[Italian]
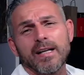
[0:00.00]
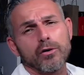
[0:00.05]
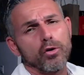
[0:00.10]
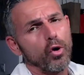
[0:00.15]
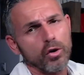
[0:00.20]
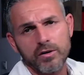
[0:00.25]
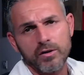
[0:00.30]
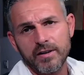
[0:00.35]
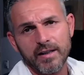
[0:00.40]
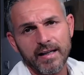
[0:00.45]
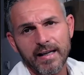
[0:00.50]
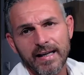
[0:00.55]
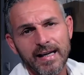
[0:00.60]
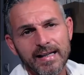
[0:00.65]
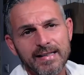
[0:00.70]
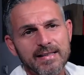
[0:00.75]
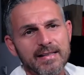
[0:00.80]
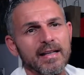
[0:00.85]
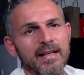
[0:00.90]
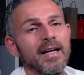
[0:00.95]
Totti,
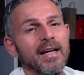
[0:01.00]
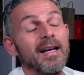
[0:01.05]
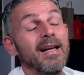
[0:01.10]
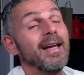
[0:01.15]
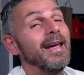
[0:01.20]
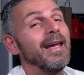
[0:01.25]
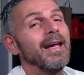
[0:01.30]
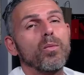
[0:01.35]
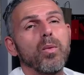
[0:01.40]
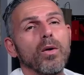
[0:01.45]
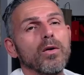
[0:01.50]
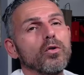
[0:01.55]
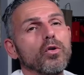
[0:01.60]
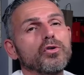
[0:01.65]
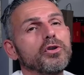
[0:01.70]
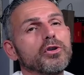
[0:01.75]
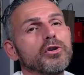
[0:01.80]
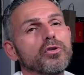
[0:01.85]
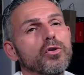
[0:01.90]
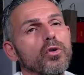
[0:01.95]
ragazzi. E quando
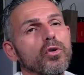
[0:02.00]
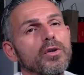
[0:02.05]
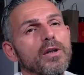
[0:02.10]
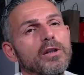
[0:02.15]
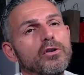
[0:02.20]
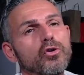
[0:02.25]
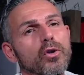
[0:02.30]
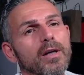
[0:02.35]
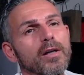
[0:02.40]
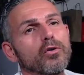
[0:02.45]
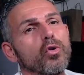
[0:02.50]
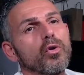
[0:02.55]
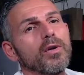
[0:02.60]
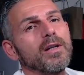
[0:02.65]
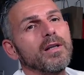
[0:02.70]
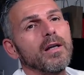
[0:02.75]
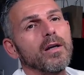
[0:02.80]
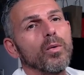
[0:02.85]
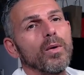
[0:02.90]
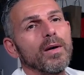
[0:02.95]
ci sono dei giocatori
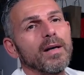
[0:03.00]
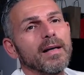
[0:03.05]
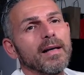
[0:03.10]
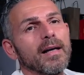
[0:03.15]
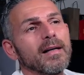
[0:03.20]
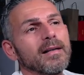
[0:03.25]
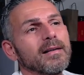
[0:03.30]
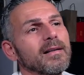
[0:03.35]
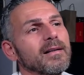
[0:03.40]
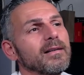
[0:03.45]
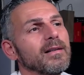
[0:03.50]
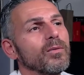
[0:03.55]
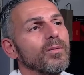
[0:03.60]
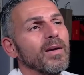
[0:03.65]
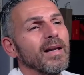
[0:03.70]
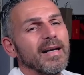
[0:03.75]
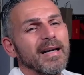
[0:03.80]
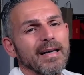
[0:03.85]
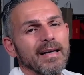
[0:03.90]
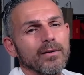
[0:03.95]
di, quella, di, di
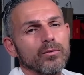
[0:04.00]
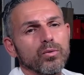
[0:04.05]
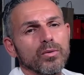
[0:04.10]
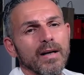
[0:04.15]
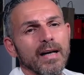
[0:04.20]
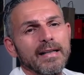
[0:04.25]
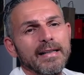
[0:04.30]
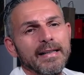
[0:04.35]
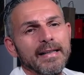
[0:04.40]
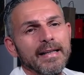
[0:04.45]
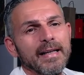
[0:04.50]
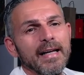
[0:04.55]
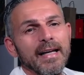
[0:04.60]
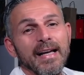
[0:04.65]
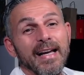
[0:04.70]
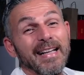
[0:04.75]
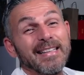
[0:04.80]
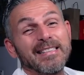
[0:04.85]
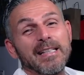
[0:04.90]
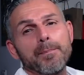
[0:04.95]
quella caratura lì,
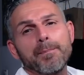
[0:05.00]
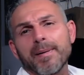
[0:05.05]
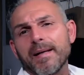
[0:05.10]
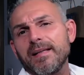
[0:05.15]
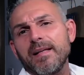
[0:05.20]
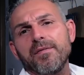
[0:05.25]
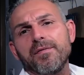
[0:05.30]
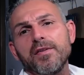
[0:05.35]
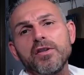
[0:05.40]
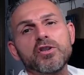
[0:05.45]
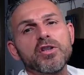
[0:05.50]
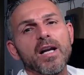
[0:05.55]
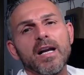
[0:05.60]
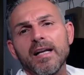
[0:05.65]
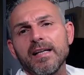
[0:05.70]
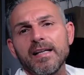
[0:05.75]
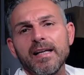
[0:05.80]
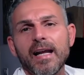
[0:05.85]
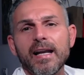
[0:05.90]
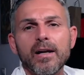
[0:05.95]
è sempre difficile
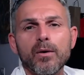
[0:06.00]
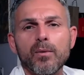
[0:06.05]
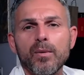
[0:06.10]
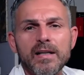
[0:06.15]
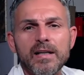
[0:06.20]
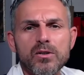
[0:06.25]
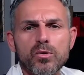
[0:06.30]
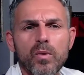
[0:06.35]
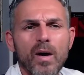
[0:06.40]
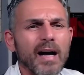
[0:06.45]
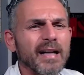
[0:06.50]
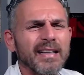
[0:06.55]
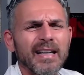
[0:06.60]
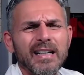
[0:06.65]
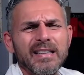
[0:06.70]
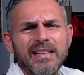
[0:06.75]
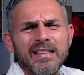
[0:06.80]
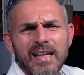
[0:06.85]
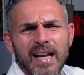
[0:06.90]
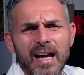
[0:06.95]
allenare quelle squadre. Al
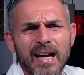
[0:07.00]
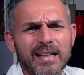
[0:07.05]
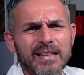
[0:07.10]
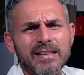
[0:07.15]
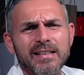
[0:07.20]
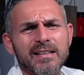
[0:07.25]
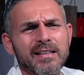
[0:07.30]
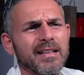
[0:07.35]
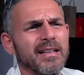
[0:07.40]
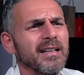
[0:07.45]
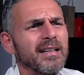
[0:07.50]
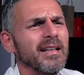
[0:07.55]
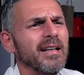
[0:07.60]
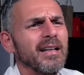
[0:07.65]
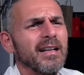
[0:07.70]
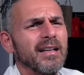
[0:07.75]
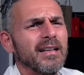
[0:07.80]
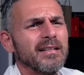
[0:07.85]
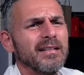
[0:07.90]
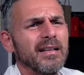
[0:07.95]
di là, se, eh,
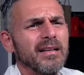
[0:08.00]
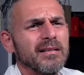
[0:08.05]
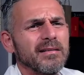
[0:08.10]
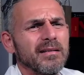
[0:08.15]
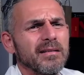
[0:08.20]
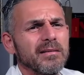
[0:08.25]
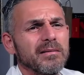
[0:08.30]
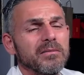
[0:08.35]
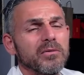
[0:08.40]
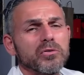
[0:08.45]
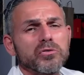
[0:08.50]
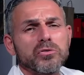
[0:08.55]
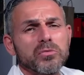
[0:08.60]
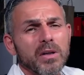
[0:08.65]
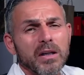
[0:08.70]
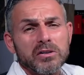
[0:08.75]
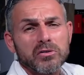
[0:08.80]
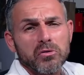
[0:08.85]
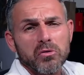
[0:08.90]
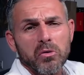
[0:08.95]
del, del, non,
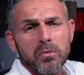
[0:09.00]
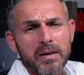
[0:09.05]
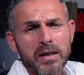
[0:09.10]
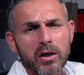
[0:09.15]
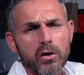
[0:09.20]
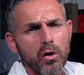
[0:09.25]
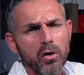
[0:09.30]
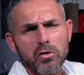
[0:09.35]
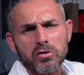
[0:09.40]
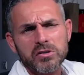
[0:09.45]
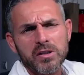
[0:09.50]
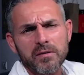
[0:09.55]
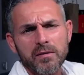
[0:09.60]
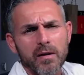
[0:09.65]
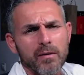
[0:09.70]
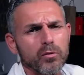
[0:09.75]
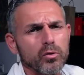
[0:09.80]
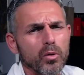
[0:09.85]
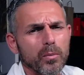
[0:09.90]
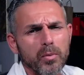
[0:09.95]
adesso non mi ricordo se aveva
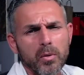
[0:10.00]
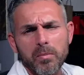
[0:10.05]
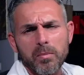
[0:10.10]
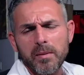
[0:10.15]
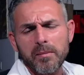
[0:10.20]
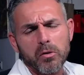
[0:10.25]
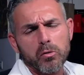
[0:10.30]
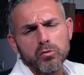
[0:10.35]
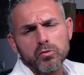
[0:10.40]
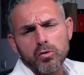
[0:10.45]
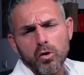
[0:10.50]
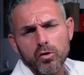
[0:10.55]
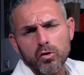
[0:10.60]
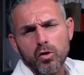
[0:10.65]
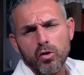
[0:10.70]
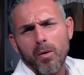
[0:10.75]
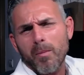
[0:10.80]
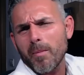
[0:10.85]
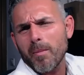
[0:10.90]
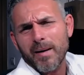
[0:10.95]
avuto problemi con Totti,
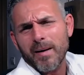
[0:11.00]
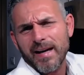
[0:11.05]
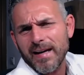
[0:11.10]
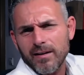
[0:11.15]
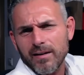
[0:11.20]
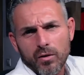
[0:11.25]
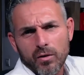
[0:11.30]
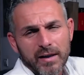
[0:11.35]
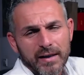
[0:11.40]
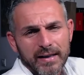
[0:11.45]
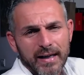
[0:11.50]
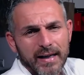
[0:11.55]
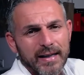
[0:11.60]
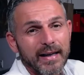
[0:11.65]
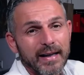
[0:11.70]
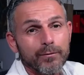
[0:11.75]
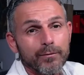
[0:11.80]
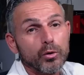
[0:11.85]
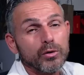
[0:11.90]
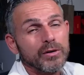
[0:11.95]
no, ma magari non li ha neanche
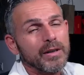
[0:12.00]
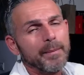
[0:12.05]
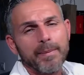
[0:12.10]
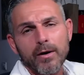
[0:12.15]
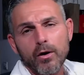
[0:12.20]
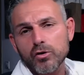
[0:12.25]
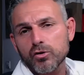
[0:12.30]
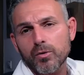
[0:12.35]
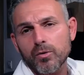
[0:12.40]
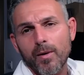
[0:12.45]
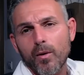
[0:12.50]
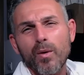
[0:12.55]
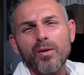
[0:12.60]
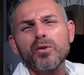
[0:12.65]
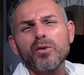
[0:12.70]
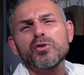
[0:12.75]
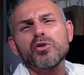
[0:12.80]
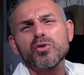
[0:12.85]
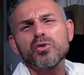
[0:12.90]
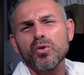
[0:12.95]
avuti. Però insomma, quando
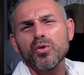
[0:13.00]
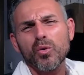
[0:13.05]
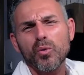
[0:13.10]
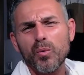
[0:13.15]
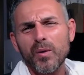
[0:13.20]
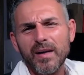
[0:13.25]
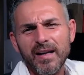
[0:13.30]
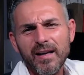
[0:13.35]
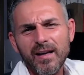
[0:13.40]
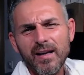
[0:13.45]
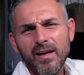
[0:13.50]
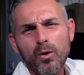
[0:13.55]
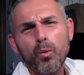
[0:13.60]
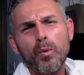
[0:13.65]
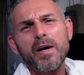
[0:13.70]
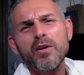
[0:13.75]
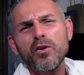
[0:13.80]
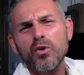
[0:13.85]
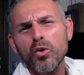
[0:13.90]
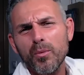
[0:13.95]
ci sono quei,
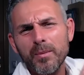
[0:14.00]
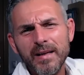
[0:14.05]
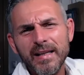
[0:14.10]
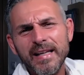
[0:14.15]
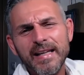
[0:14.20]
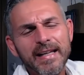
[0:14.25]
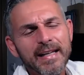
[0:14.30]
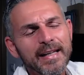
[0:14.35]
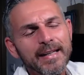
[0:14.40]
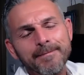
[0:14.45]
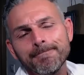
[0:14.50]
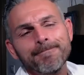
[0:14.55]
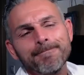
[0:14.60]
quei nomi lì